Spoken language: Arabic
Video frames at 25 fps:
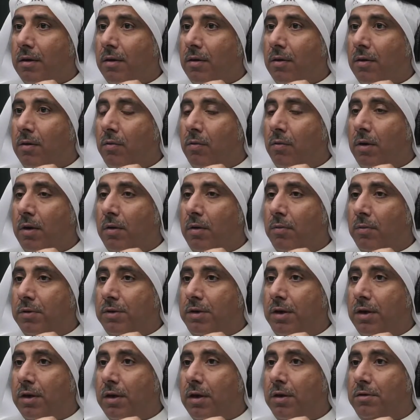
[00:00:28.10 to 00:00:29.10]

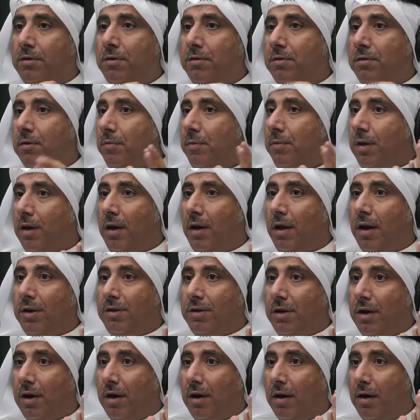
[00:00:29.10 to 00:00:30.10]
والموسيقى جزء من
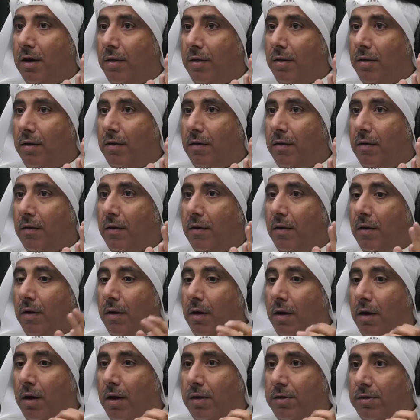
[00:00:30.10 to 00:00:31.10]
هالاشياء هذه
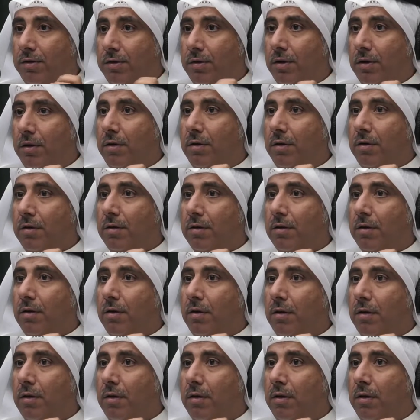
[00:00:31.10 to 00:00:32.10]
الشعر
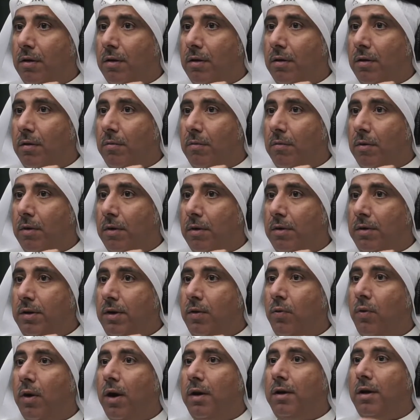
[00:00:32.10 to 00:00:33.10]
آه،
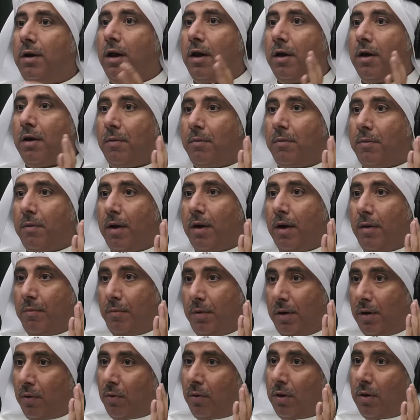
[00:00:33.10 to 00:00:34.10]
ديوان العرب هاي من
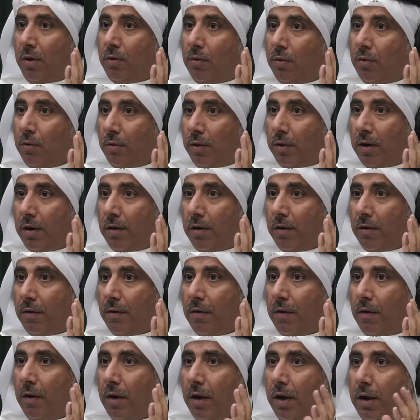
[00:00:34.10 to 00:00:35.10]
الاول يقولونها
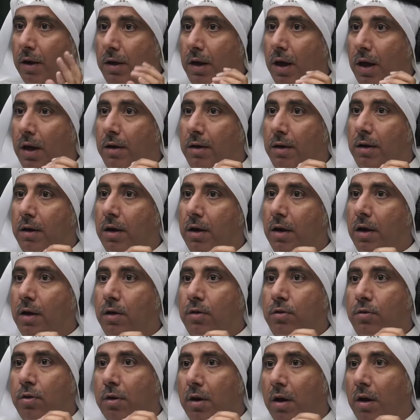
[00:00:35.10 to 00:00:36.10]
يعني
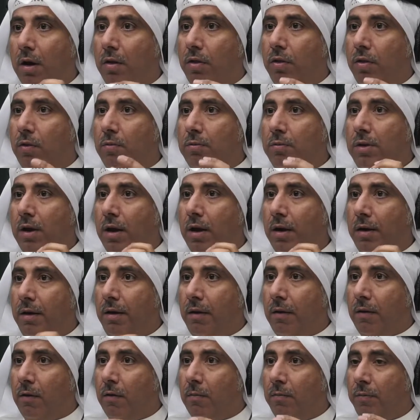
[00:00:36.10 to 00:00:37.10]
تراثهم
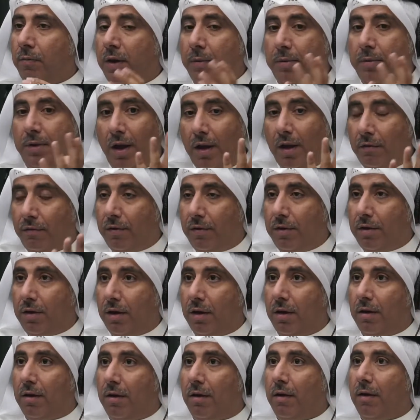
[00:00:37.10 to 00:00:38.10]
تاريخهم تبي تعرف
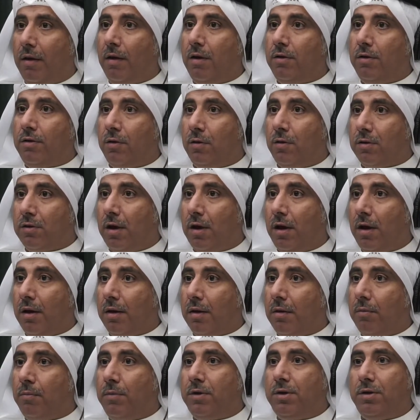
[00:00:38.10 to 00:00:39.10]
انت شنو صار
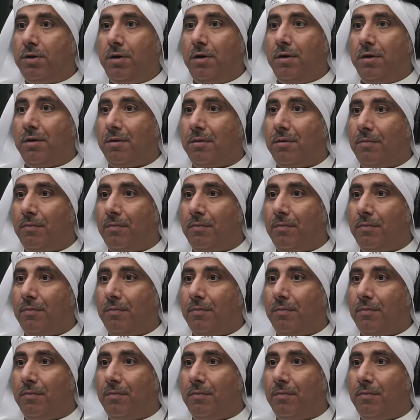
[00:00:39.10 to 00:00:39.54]
بالشعر